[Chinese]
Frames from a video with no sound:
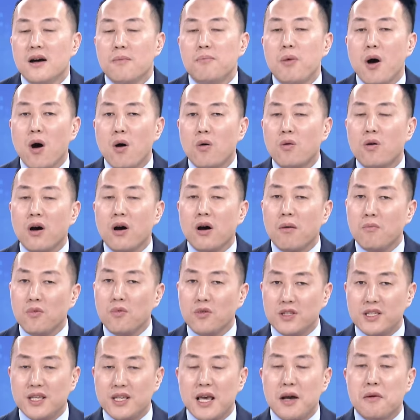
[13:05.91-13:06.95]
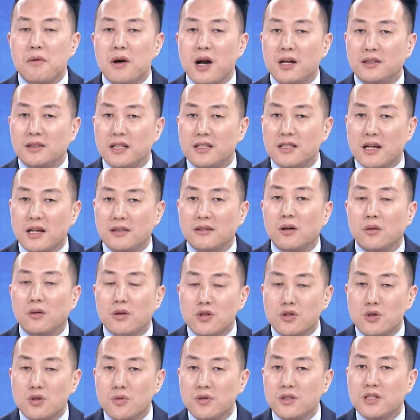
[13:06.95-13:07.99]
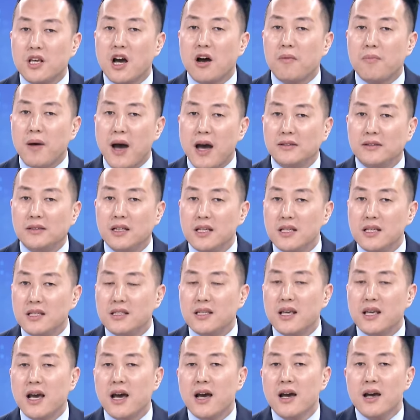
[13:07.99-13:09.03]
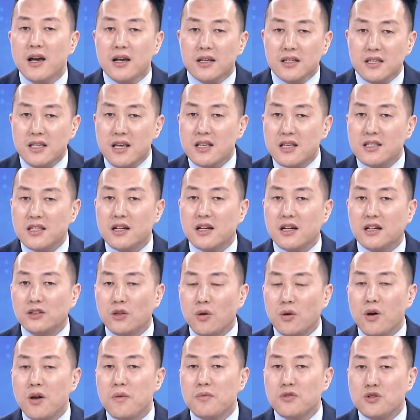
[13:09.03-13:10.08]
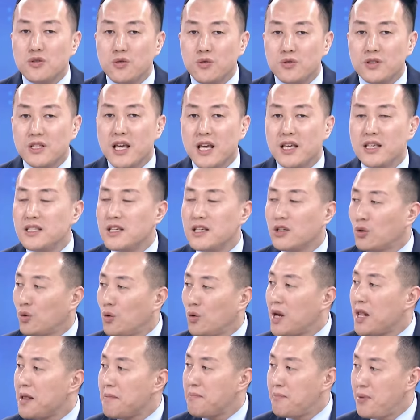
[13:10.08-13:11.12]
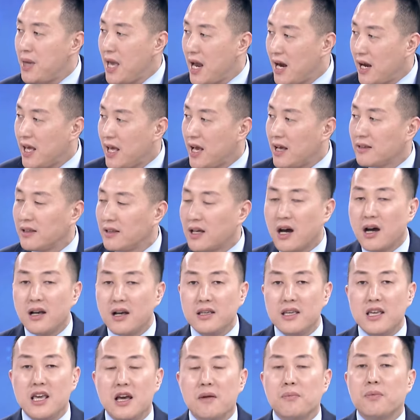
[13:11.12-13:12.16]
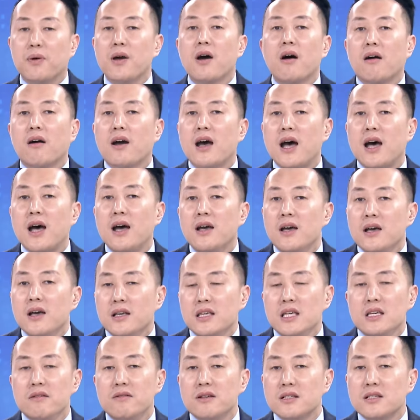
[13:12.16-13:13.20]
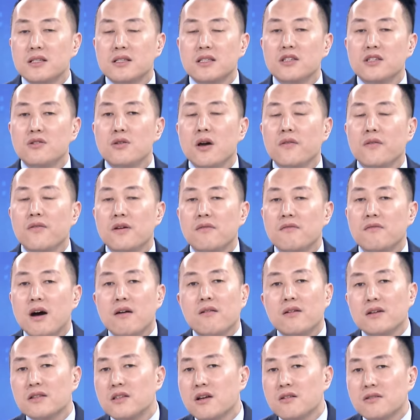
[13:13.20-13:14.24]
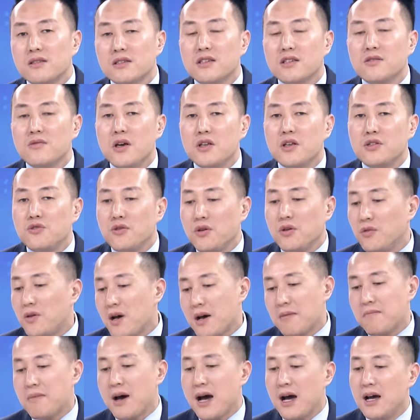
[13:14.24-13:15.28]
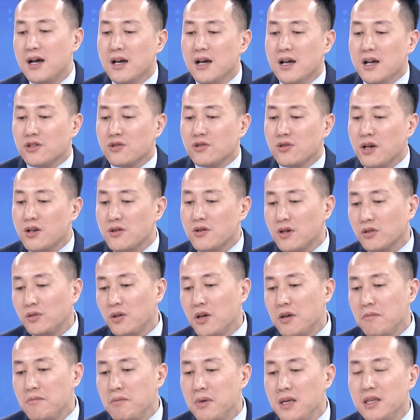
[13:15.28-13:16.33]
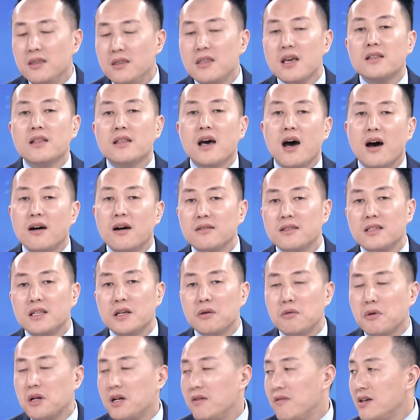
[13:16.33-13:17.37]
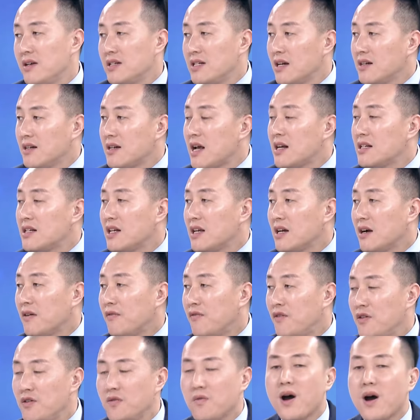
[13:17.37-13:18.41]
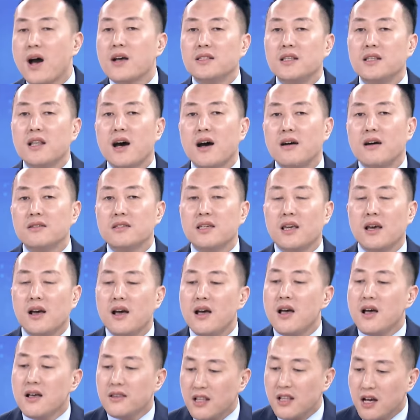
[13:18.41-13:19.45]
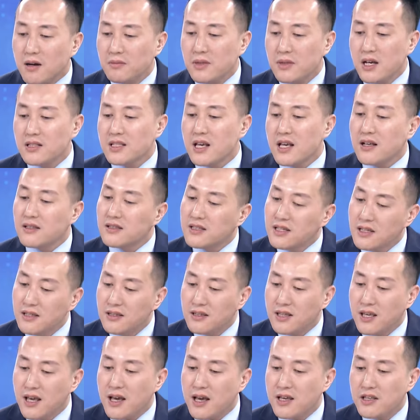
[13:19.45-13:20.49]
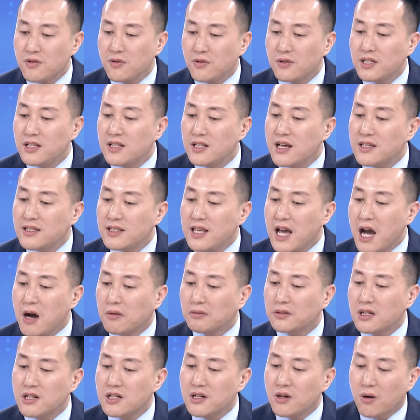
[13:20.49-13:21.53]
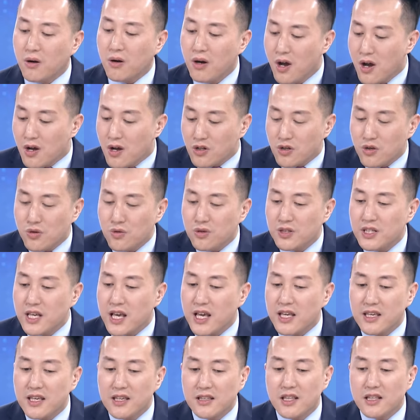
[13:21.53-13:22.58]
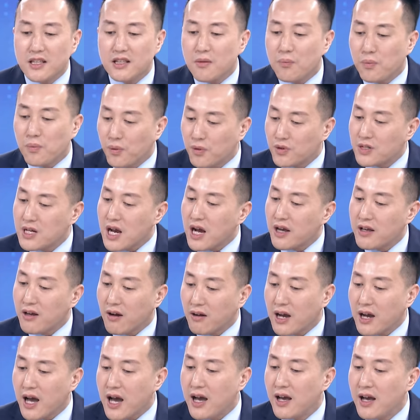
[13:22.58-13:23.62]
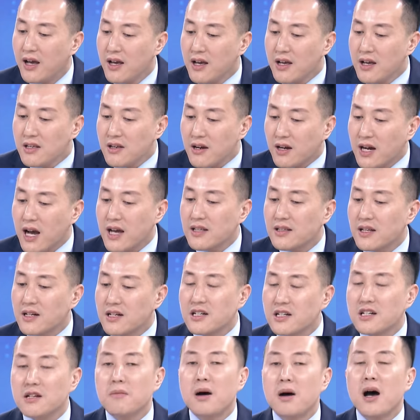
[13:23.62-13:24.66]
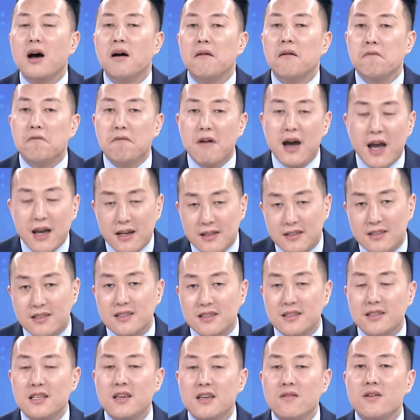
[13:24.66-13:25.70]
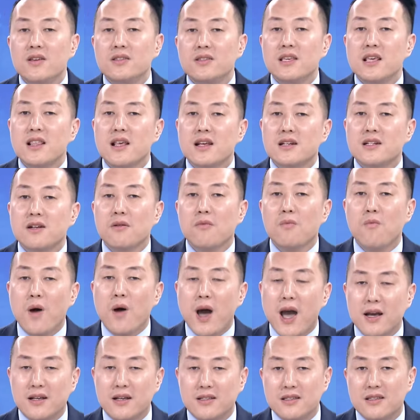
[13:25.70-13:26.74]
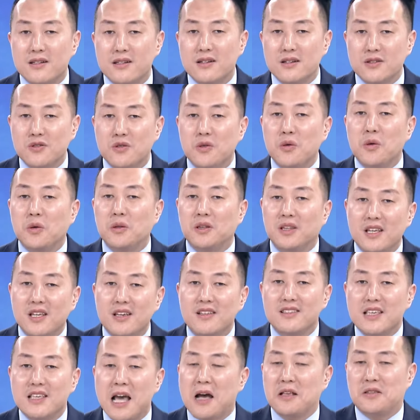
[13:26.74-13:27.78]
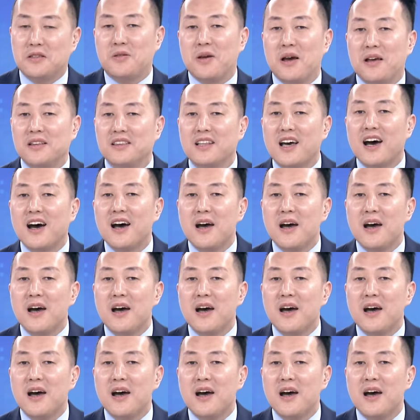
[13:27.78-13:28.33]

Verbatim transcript: 包括目前我刚才强调过，中小盘的一些业绩可能会出现一些突然变脸的，也不要看，因为四月份往往叫四月决断吧。所以说，对于明天的行情，我认为仍然是一个分化性的行情。能不能像今天，尤其在下午的时候出现一定的普涨，要看，要看的是什么？外资，因为现在是外资是具有定价权的。